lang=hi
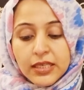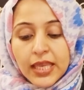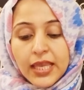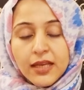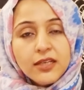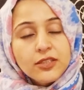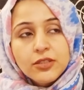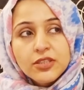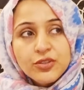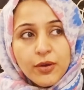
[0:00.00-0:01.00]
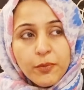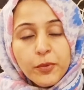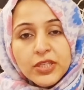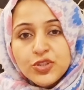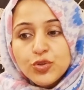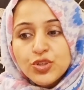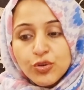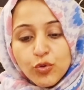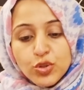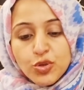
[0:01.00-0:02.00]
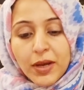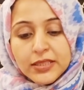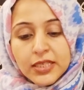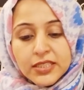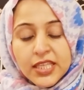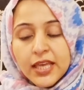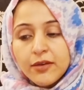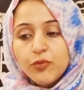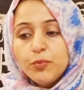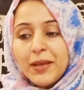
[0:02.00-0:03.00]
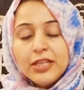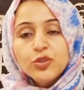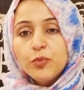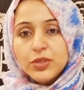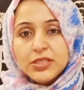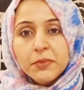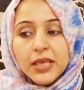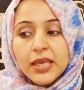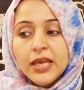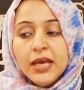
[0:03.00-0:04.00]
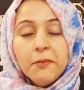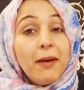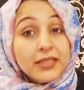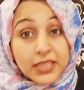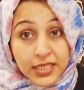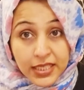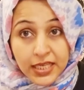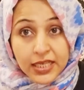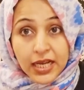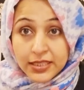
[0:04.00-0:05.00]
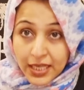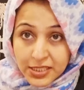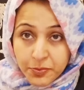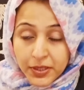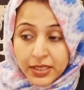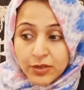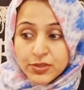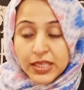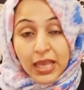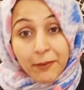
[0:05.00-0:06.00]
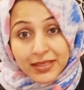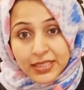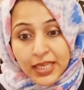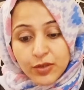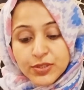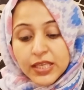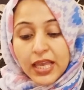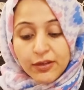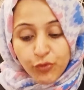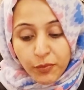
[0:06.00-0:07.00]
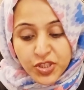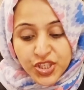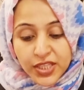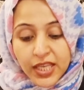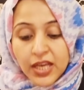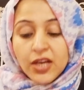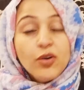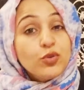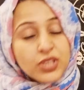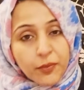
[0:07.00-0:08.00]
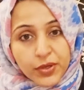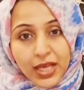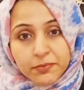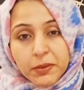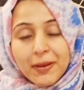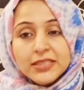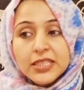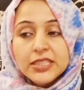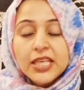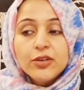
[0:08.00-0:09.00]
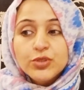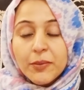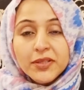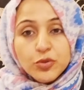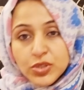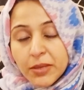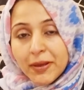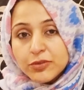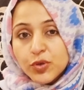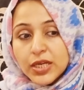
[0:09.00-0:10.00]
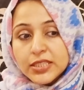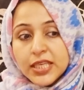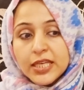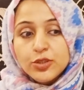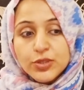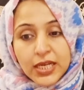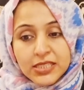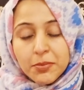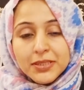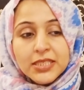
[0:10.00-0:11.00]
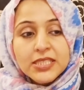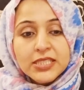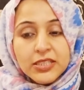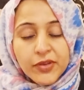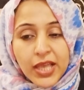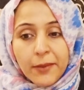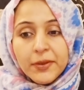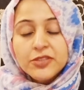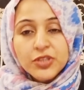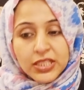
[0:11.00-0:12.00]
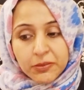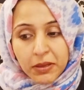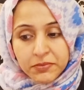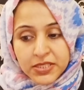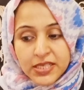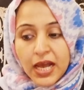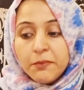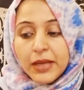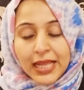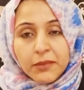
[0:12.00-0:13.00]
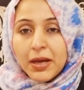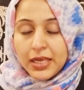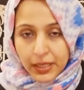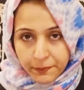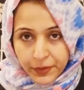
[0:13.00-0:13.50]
ये पुलिस जो शकू को शुभात करती है वो पहले तो मुलिम के बात करने के अंदाज पर कि उसने क्या बात कही उसने क्या इन्फॉर्मेशन दी उसकी बुनियाद पर बात करती है उसके बाद दूसरी बात वो करती है जो जाहिर सी बात है सीसीटीवी कैमराज ये तमाम चीज़ें अब अहले महल्ला